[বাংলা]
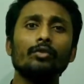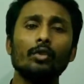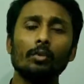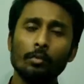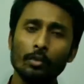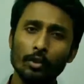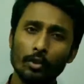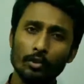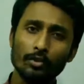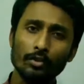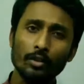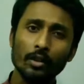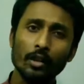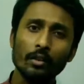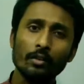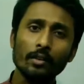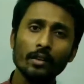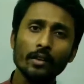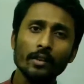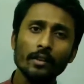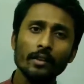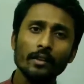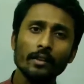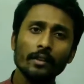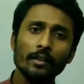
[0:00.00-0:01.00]
সময় নষ্ট না
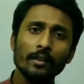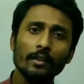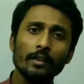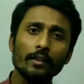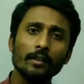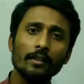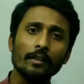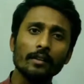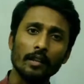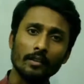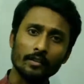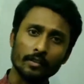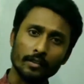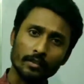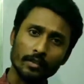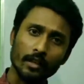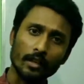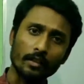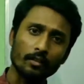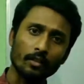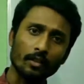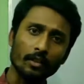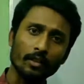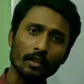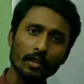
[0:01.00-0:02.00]
করে ক্লাসটা
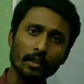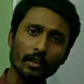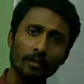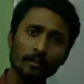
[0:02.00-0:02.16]
স্টার্ট করা